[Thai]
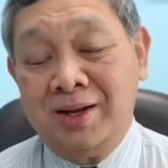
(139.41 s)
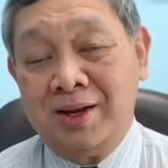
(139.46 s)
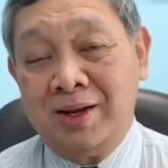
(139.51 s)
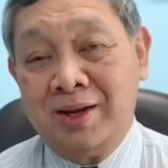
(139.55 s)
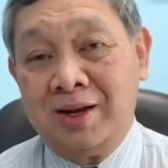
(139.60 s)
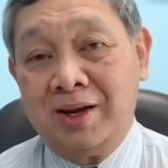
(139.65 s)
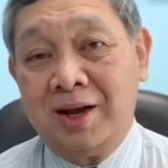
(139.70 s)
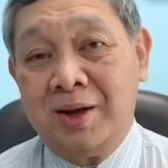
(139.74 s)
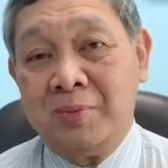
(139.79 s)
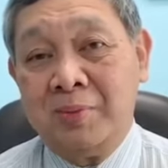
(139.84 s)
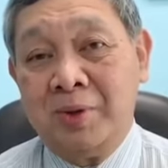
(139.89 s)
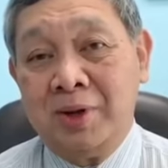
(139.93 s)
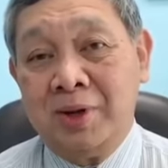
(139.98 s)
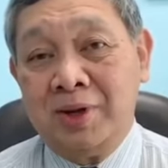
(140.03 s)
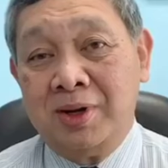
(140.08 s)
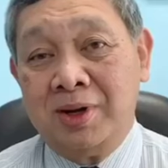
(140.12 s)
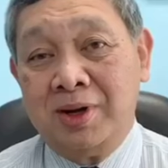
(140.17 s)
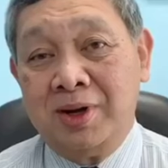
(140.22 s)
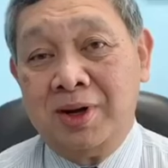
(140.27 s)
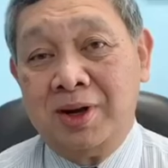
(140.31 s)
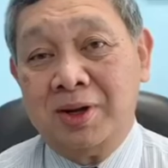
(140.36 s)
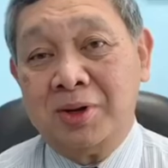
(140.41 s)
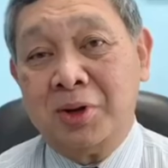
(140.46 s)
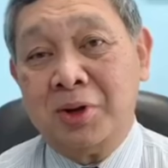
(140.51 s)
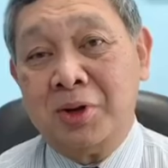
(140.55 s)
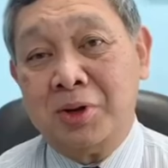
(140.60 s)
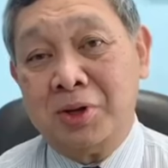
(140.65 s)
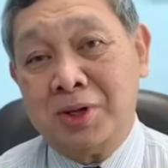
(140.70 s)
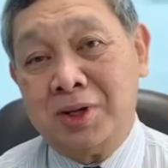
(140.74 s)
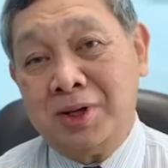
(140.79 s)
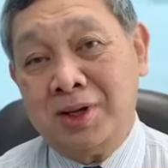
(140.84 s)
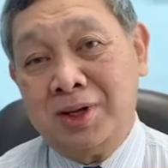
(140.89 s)
นะครับดังนั้นก็
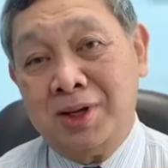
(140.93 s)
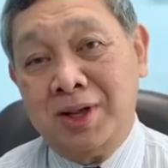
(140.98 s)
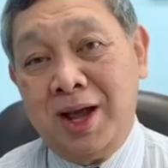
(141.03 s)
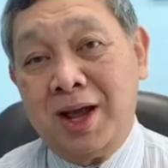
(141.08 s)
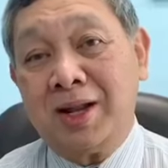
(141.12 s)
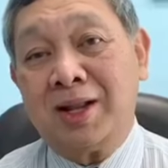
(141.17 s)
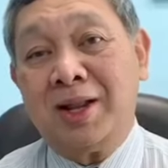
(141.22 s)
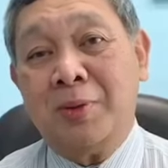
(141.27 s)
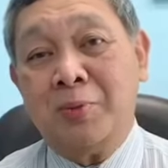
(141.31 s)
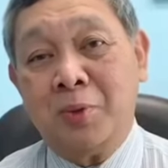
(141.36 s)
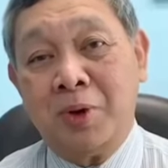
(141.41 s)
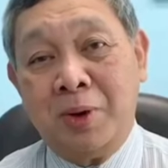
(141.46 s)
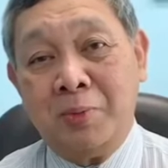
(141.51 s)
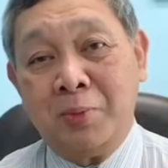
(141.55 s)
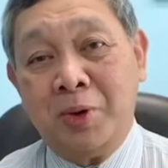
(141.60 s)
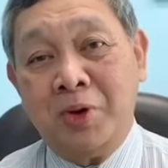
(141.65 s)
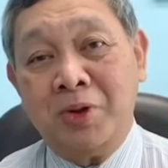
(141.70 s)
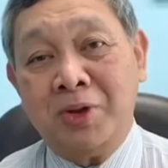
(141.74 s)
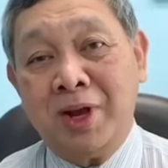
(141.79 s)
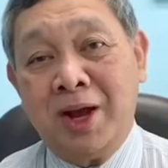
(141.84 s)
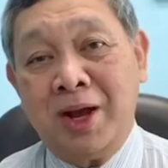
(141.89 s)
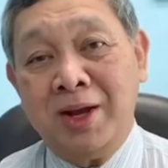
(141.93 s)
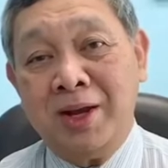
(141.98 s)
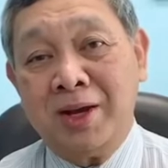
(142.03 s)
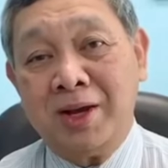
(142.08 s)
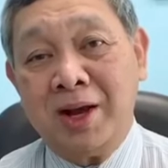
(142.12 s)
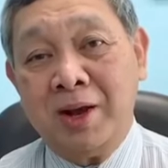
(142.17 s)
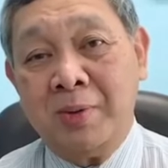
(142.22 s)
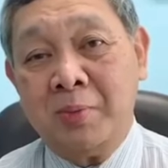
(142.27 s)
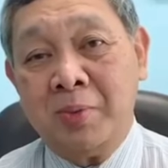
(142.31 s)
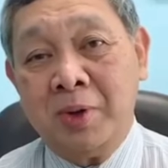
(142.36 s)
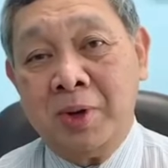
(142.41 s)
เลยอยากทำความเข้าใจนะค
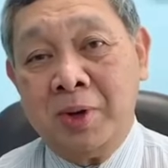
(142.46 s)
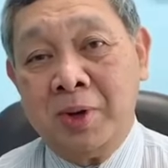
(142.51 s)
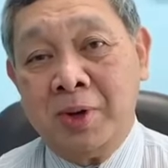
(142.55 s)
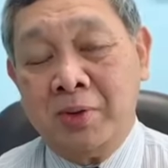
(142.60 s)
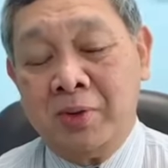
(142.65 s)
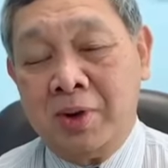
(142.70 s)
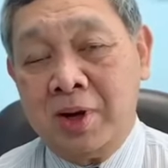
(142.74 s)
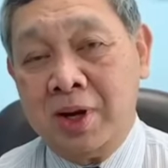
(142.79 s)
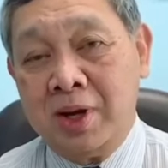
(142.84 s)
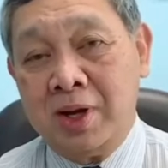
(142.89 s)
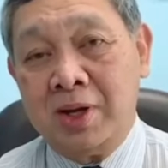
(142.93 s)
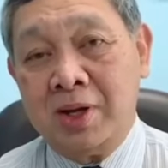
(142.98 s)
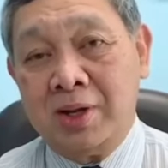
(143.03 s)
รับว่า